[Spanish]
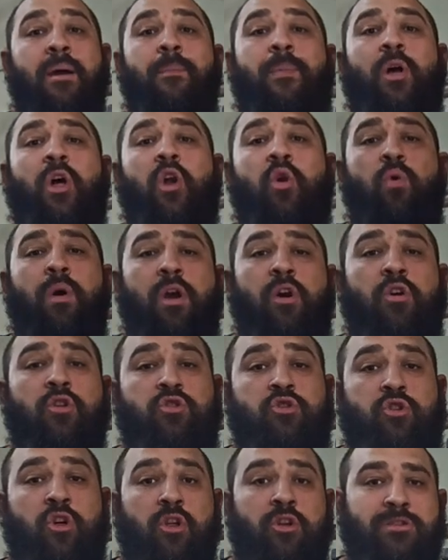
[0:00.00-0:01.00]
Pero
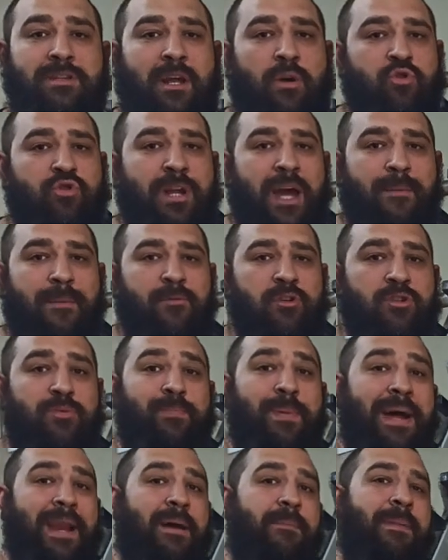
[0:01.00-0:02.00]
luego todos la usamos
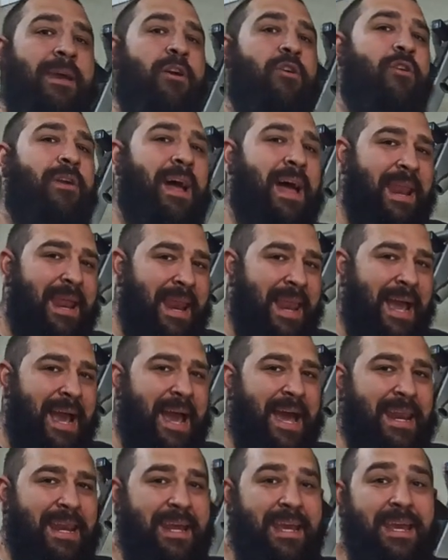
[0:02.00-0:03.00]
para mejorar el
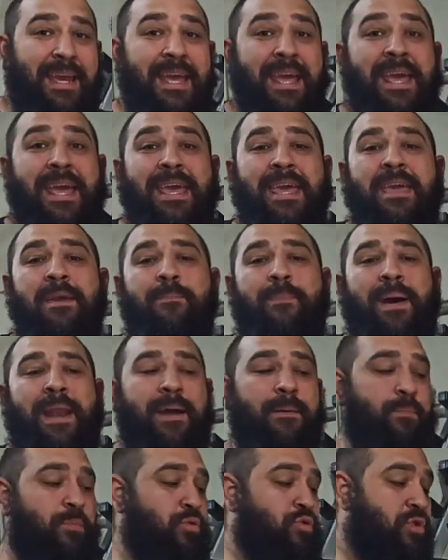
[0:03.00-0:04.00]
agarre y
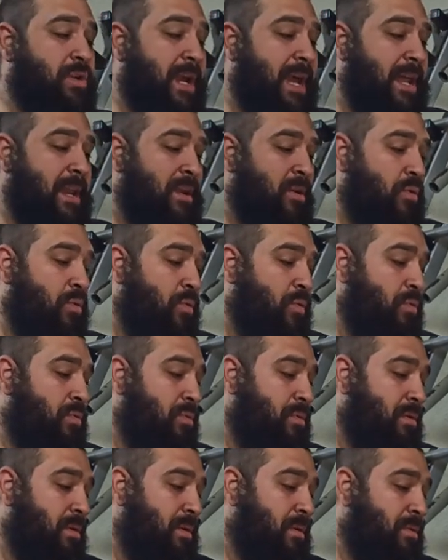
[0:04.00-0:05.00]
para buscar
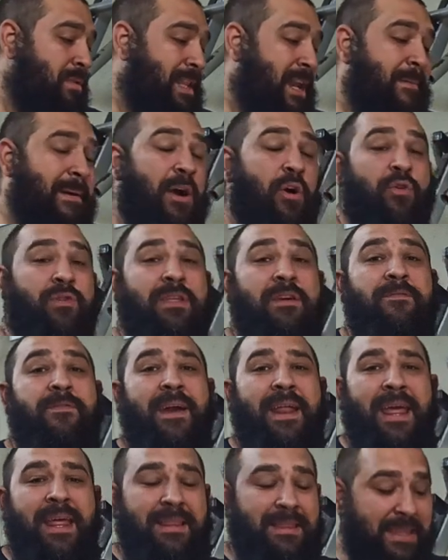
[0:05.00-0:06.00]
un trabajo
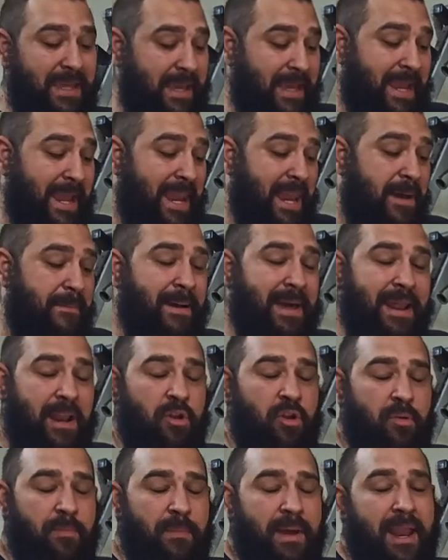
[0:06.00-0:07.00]
diferente que en la barra
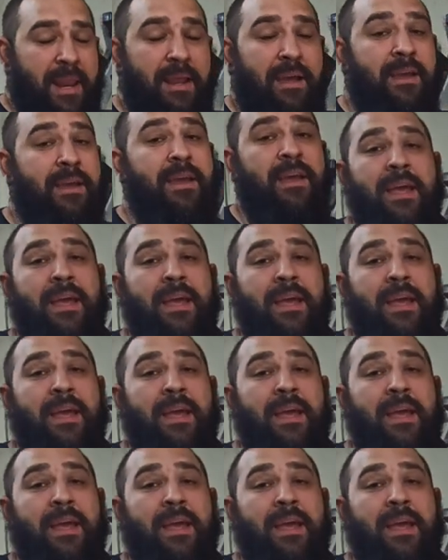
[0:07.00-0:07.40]
normal.